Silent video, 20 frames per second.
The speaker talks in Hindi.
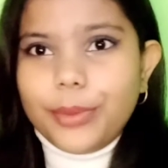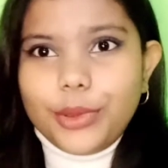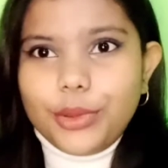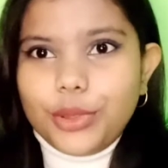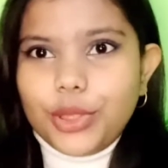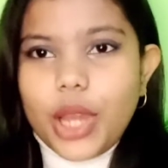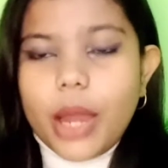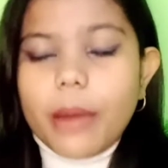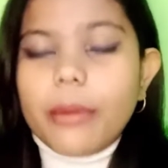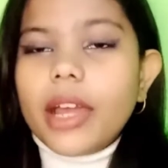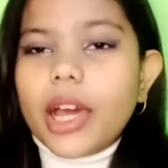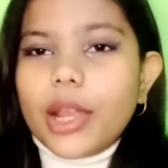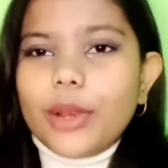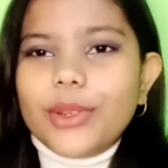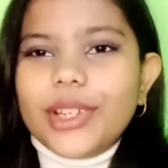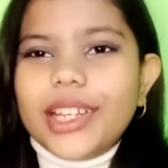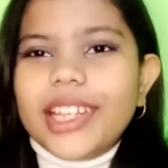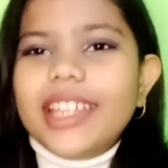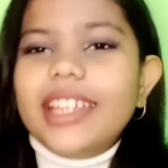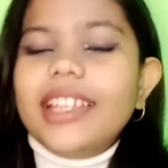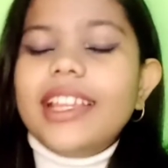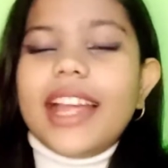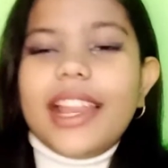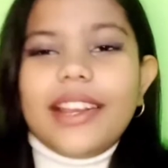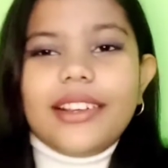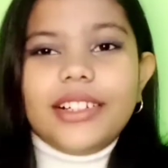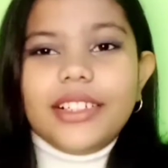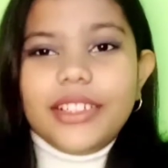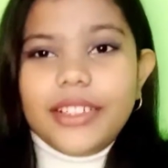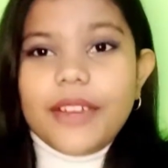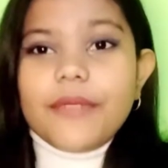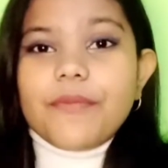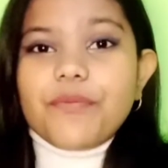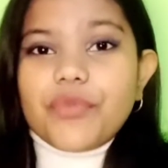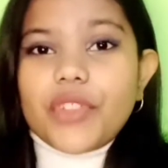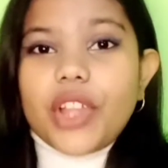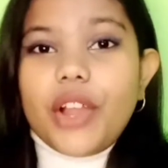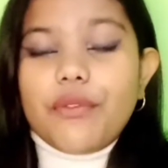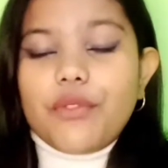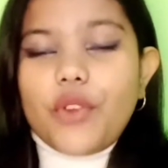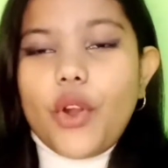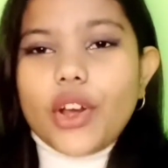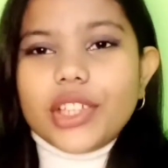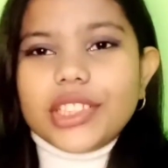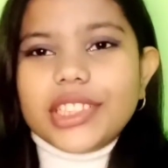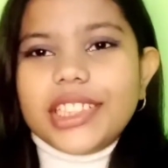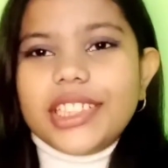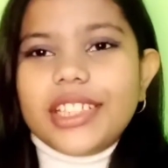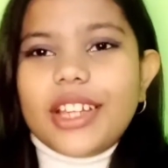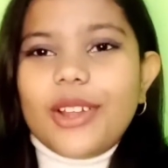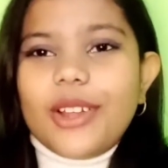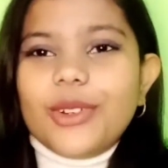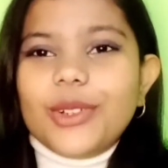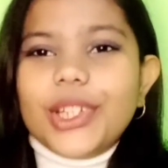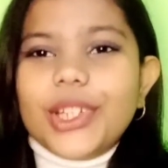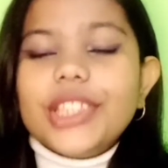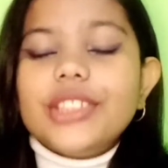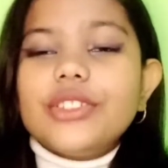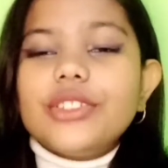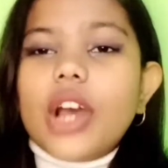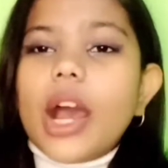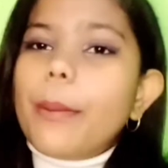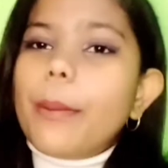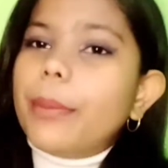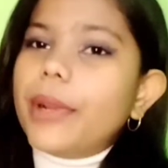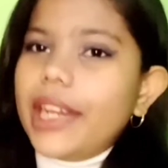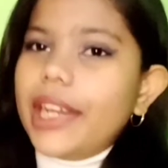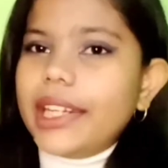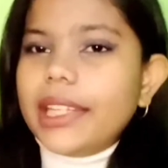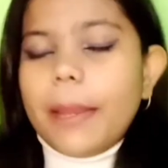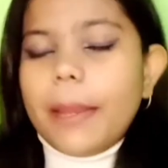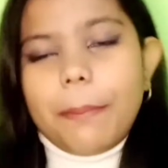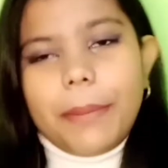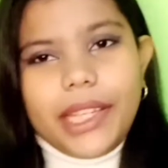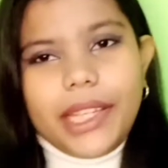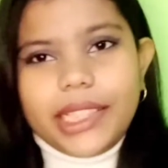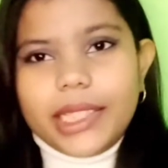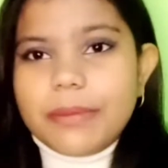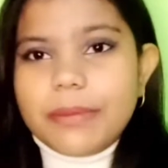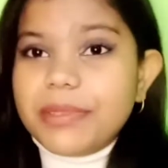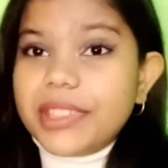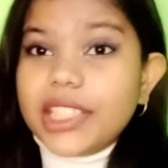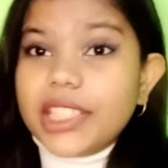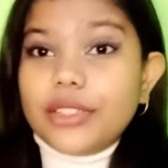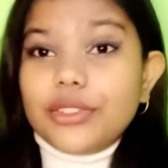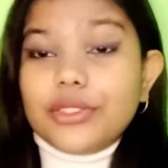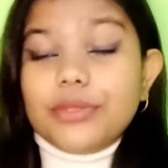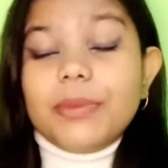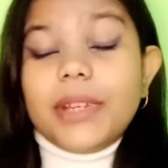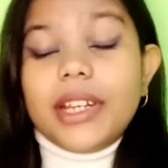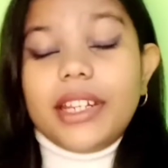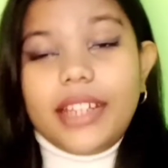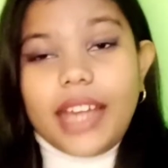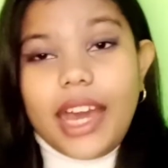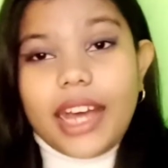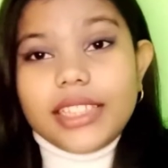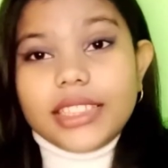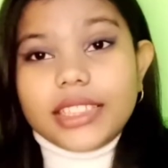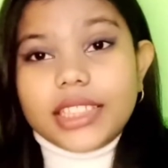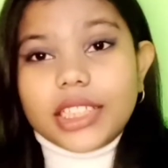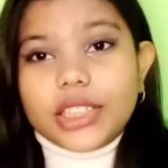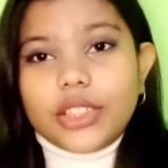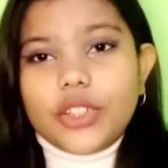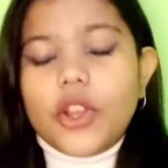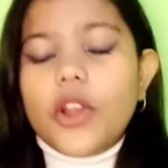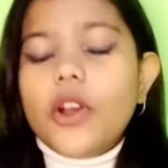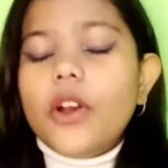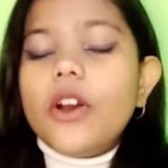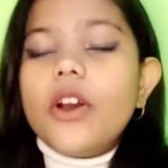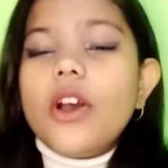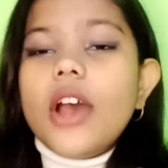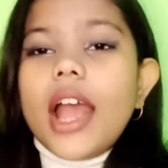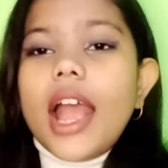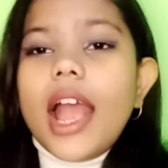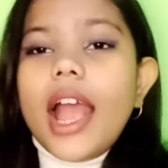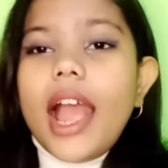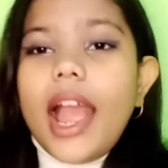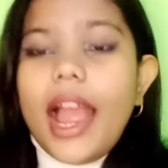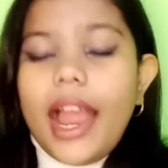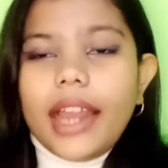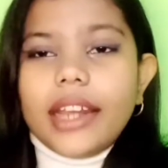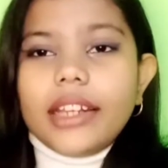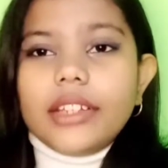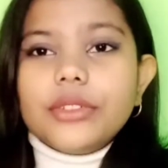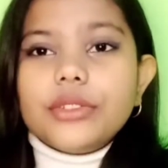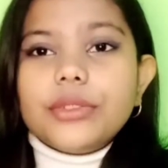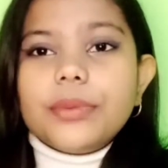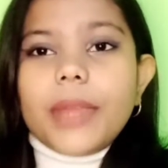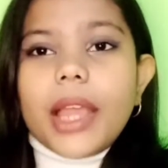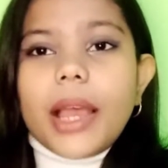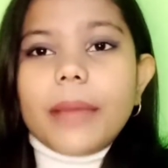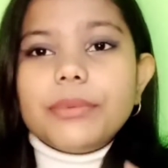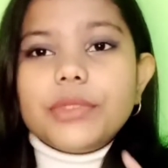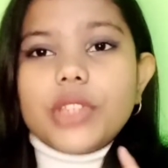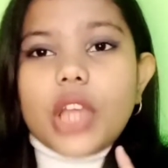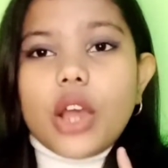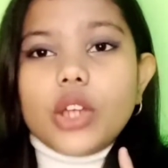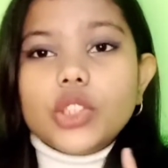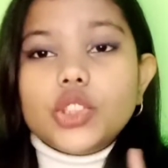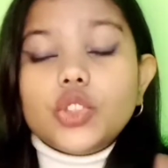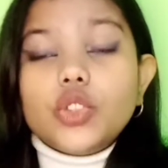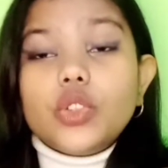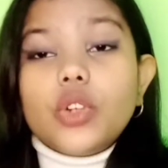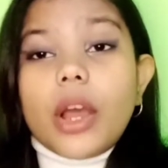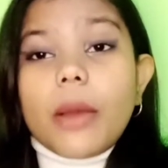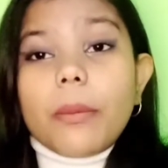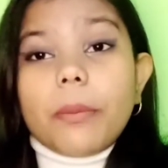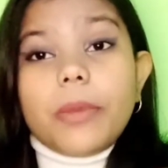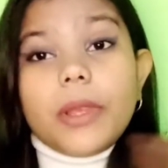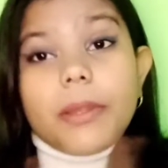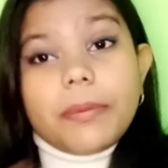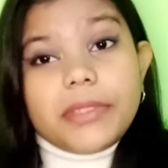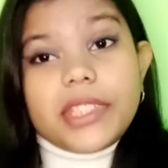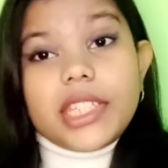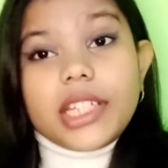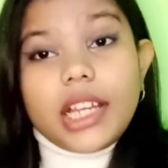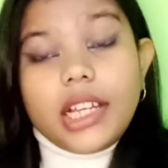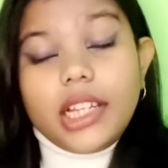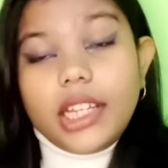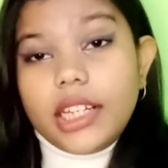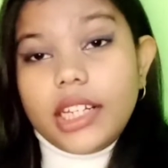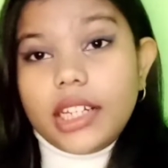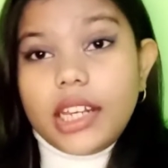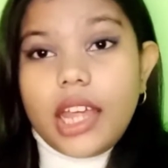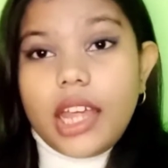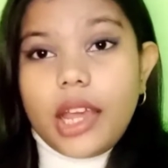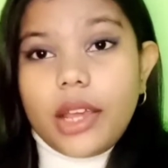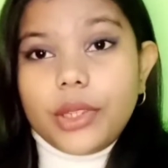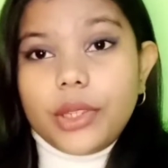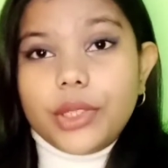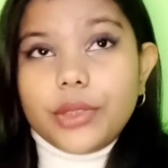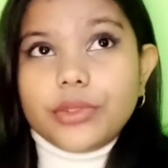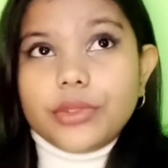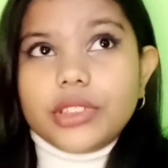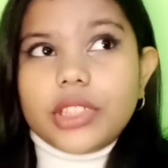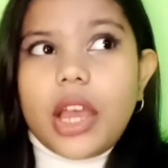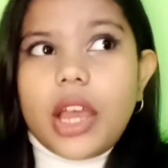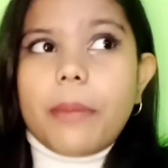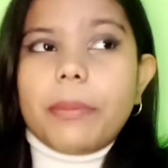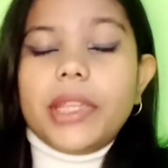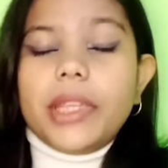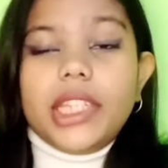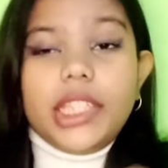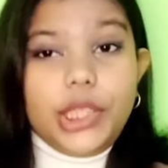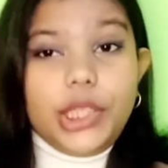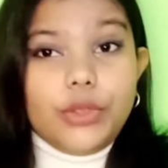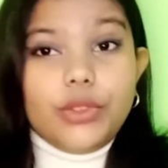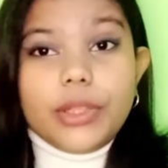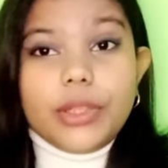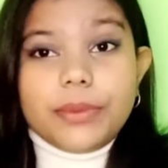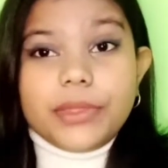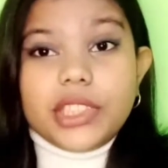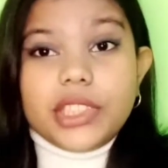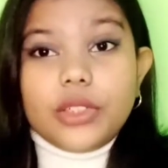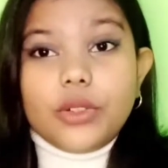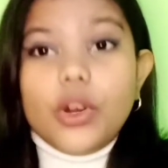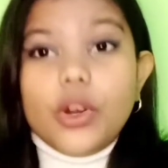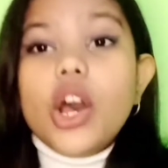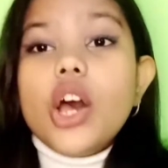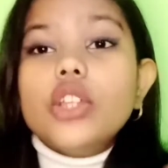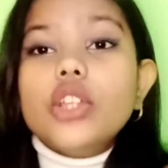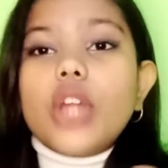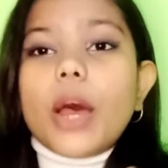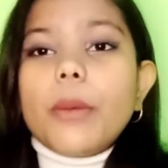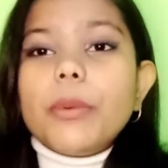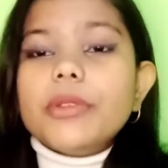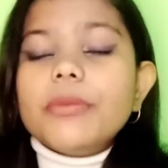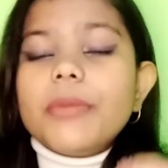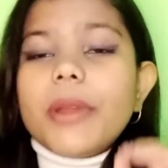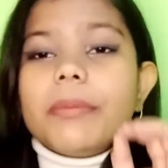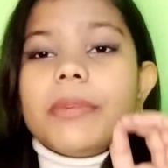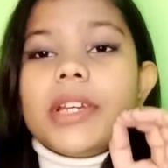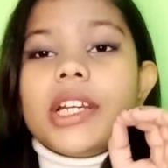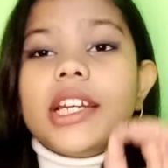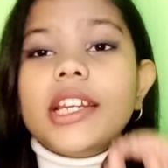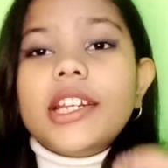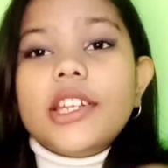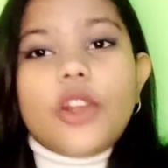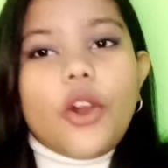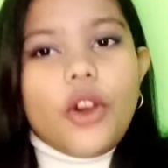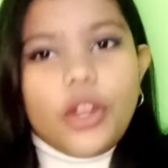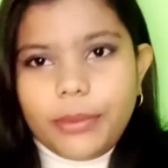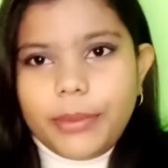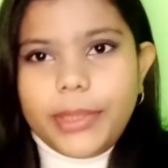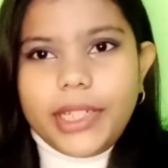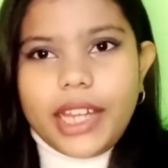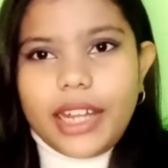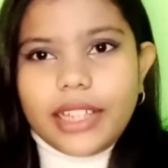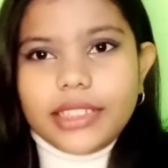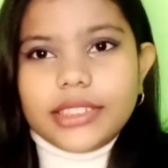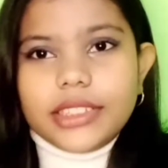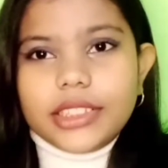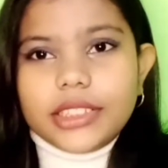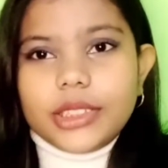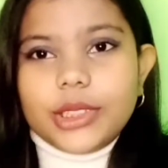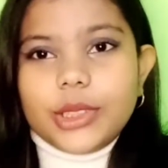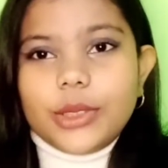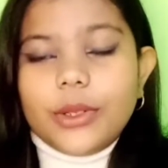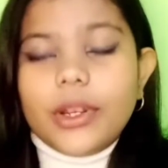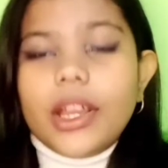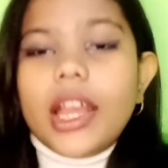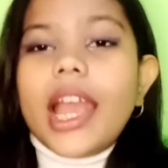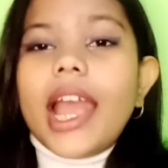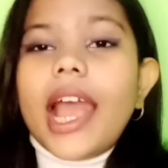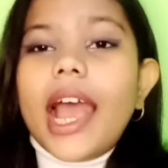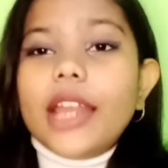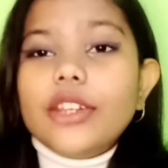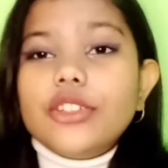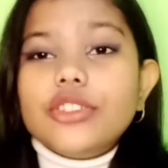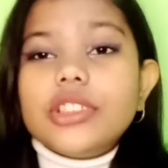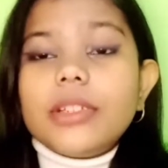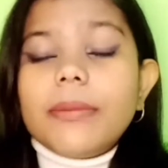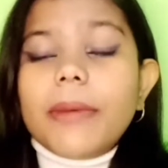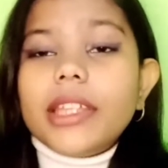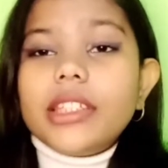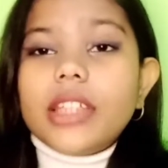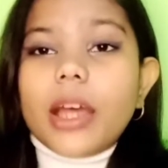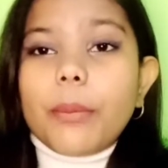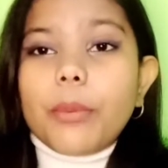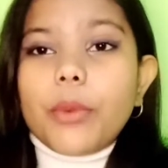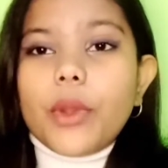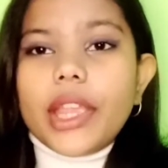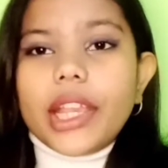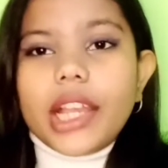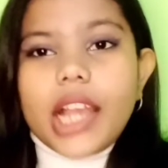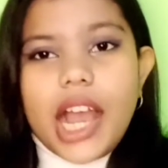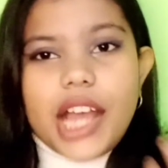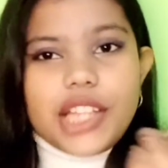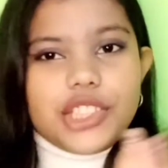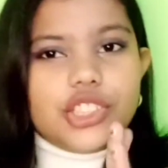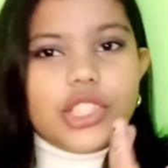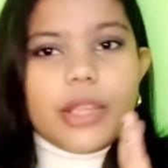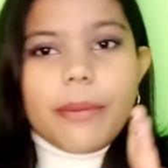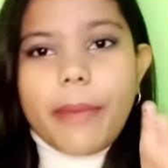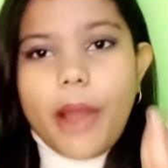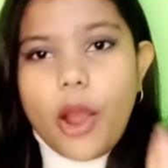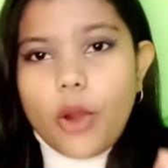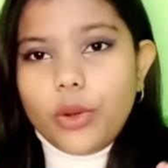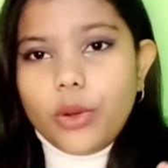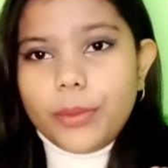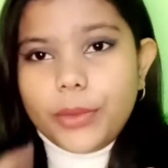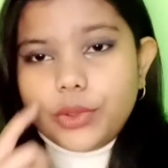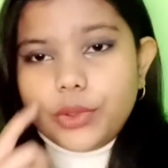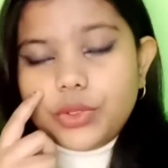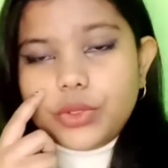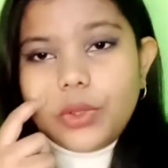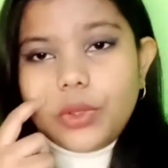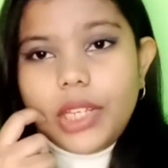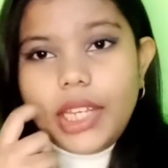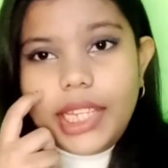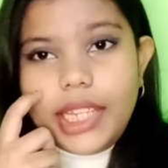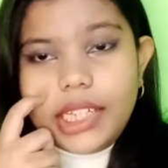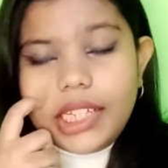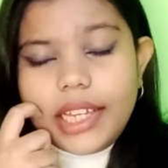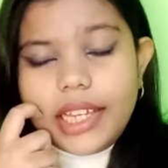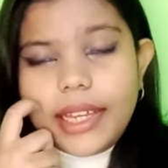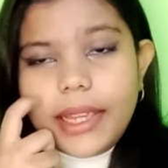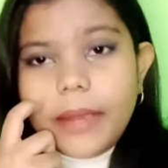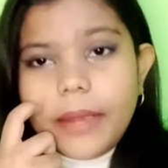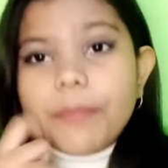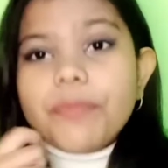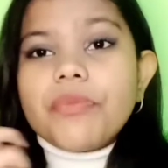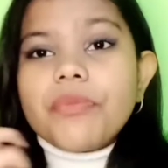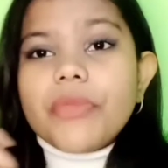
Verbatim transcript: ब्लू तो आप डालोगे नहीं एंड ऑफकोर्स नहीं डालोगे सो so आप रेड या पिंक लिपस्टिक उसमें डाल सकते हो एंड उसमें आप चाहो तो आप लिपस्टिक अगर ना यूज़ कर आपकी न्यू लिपस्टिक हो तो आप उसमें अपना क्रियॉन भी डाल सकते हो एंड उसके बाद आपको एक कांच के बाउल में उसको लेना है